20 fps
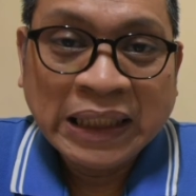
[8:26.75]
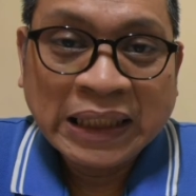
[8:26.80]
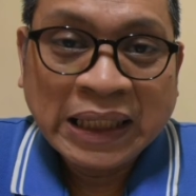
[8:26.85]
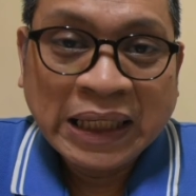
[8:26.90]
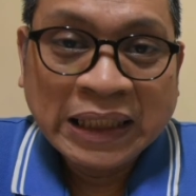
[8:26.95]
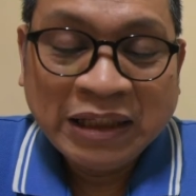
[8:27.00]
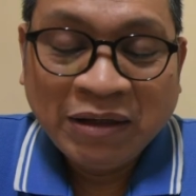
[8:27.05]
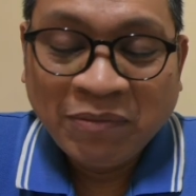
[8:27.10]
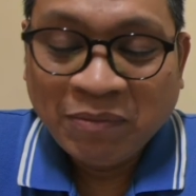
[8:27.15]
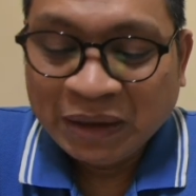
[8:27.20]
lang
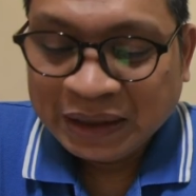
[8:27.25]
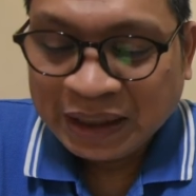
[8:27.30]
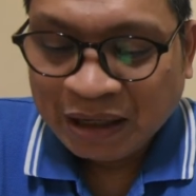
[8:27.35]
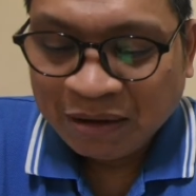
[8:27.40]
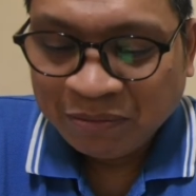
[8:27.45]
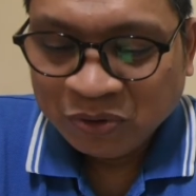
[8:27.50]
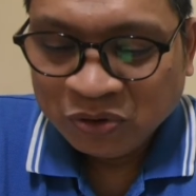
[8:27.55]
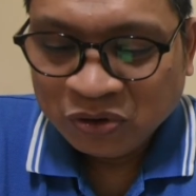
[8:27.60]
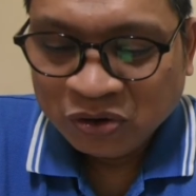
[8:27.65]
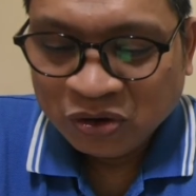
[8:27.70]
natin
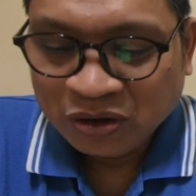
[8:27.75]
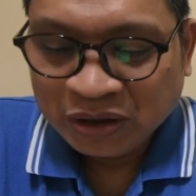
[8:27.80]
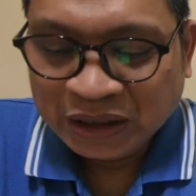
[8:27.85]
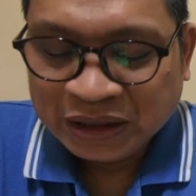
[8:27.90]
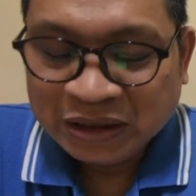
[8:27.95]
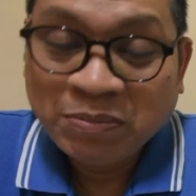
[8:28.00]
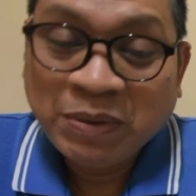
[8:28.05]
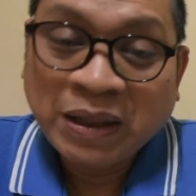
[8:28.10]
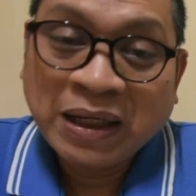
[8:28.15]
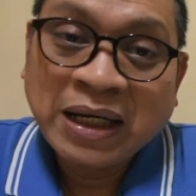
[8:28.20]
matapos yon
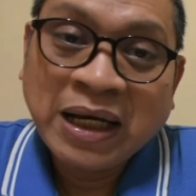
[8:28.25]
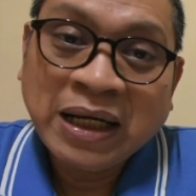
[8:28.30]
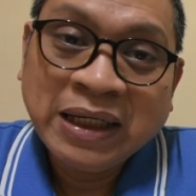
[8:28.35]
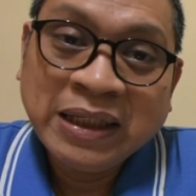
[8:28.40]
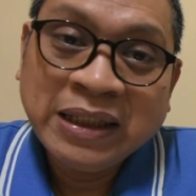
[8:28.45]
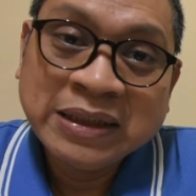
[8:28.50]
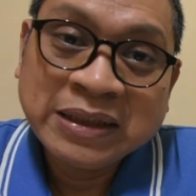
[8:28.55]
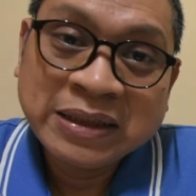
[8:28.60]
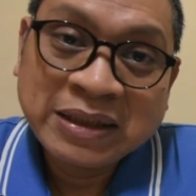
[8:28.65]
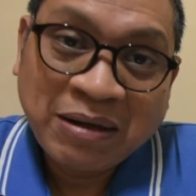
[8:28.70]
Kasi pagka
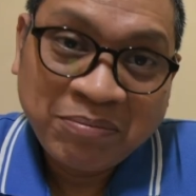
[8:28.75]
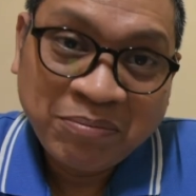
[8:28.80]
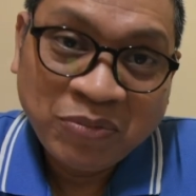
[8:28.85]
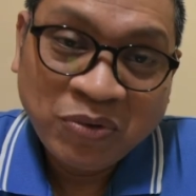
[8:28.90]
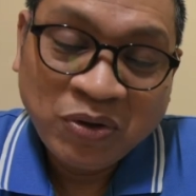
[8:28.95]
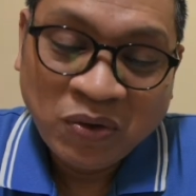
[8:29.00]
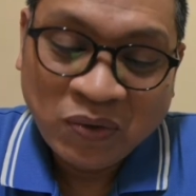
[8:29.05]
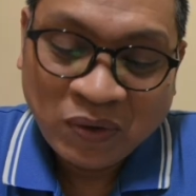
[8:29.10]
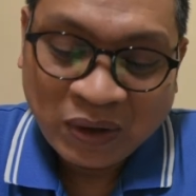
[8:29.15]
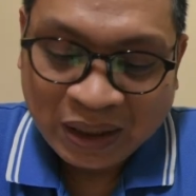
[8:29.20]
in-stop
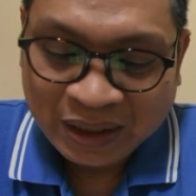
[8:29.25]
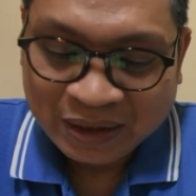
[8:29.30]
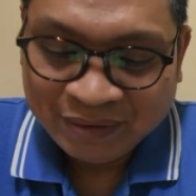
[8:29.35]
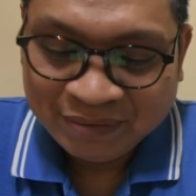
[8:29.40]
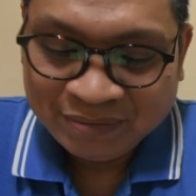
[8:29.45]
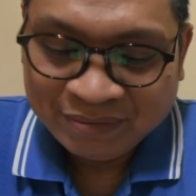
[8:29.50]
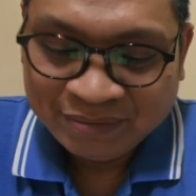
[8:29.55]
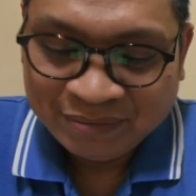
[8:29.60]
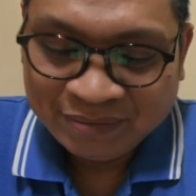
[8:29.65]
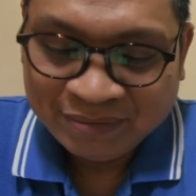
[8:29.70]
mo yung ad,
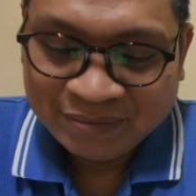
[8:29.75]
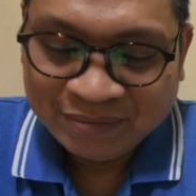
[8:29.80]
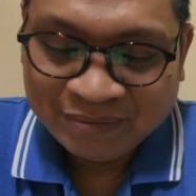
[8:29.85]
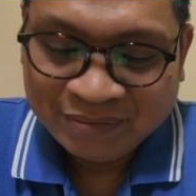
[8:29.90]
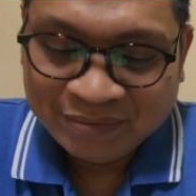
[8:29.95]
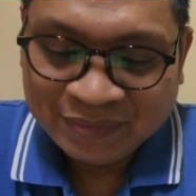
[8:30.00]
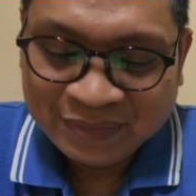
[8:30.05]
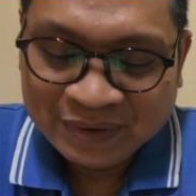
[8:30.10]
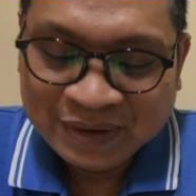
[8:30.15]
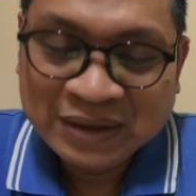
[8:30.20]

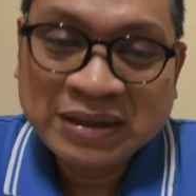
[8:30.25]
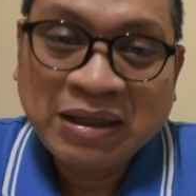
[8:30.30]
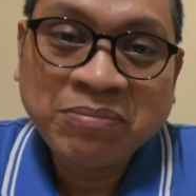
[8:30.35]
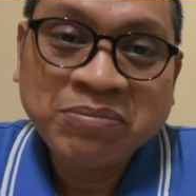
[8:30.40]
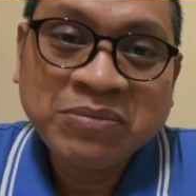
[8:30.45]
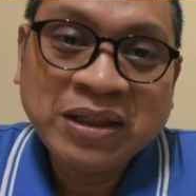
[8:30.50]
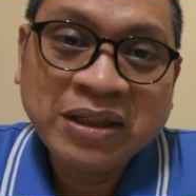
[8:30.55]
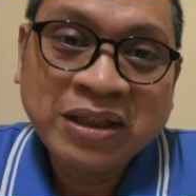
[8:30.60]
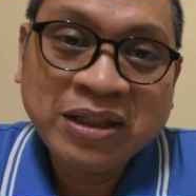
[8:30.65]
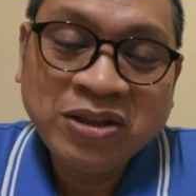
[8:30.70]

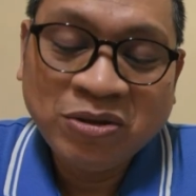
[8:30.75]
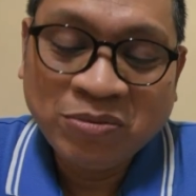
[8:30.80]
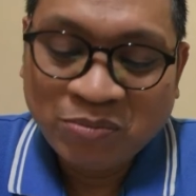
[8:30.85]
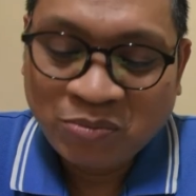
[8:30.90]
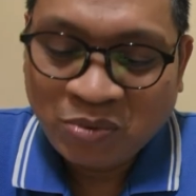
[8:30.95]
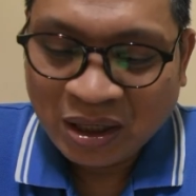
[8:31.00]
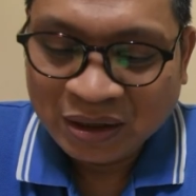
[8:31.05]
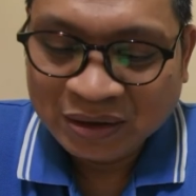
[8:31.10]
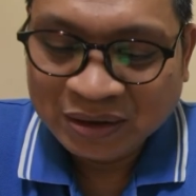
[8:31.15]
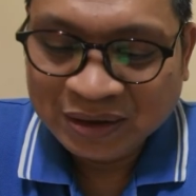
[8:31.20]
stop niya rin yung
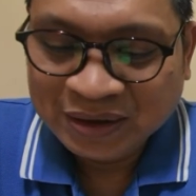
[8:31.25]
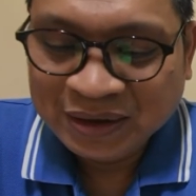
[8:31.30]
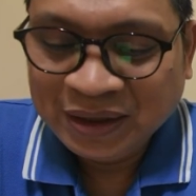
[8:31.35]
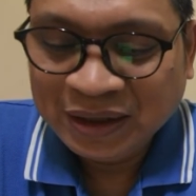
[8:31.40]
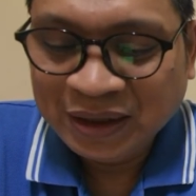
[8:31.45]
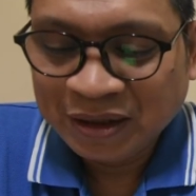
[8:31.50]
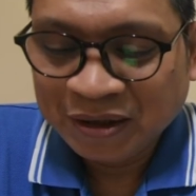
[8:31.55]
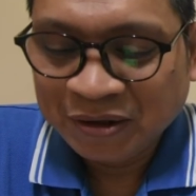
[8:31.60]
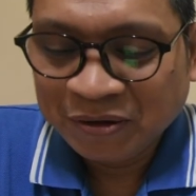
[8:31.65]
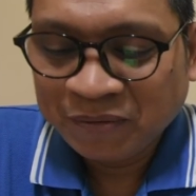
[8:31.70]

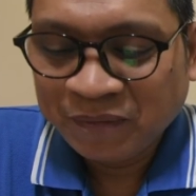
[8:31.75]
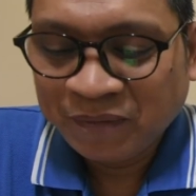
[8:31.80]
processing.